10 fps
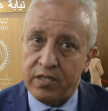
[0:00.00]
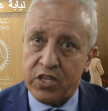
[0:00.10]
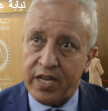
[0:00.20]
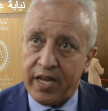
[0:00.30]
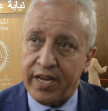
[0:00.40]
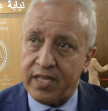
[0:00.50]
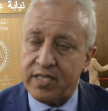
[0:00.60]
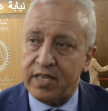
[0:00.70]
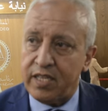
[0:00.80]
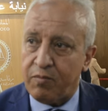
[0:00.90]
جناح
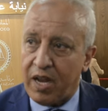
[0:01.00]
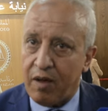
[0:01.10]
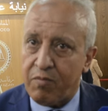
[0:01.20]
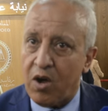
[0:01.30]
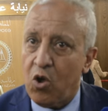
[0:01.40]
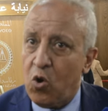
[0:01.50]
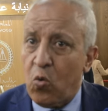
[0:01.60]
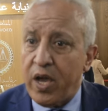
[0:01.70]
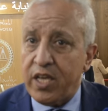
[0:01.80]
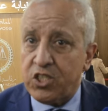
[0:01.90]
رئاسة النيابة العامة
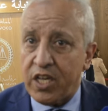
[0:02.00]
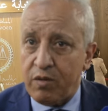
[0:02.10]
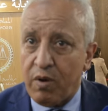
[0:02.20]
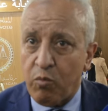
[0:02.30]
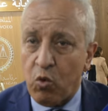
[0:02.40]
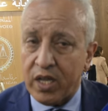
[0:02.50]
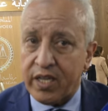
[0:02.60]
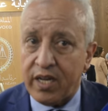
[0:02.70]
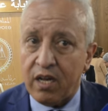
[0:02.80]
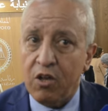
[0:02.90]
وهي جريمة
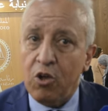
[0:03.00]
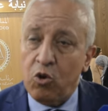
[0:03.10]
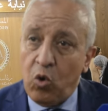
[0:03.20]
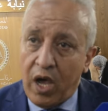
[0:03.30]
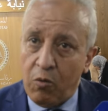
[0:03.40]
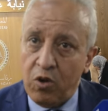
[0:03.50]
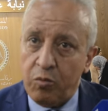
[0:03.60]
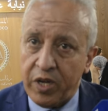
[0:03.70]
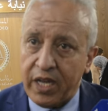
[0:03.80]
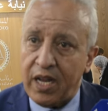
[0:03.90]
مواطنة
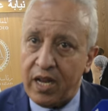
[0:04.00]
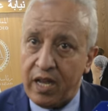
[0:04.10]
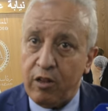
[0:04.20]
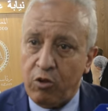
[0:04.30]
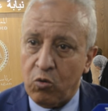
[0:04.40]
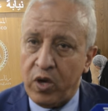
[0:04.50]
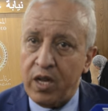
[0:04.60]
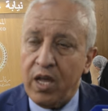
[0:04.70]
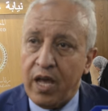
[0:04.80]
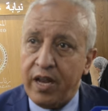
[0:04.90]
نحاول من خلال هذا
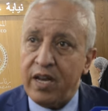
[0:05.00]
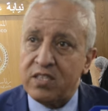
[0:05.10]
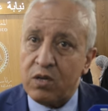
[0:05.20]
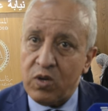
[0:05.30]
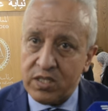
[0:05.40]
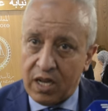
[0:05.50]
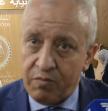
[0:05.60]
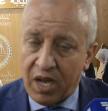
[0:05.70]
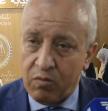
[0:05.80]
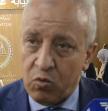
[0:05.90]
العنوان أن نتواصل
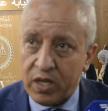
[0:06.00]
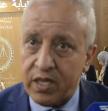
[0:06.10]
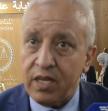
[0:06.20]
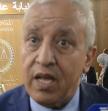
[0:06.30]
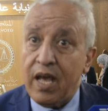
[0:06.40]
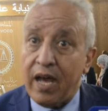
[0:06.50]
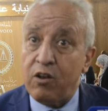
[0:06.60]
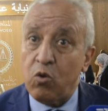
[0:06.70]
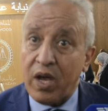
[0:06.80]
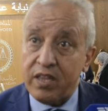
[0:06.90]
مع المواطن
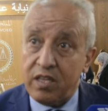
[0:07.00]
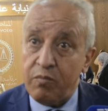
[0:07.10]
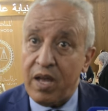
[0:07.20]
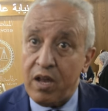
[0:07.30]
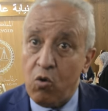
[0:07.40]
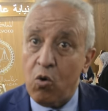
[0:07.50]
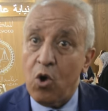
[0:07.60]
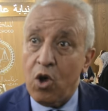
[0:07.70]
أن نقدم له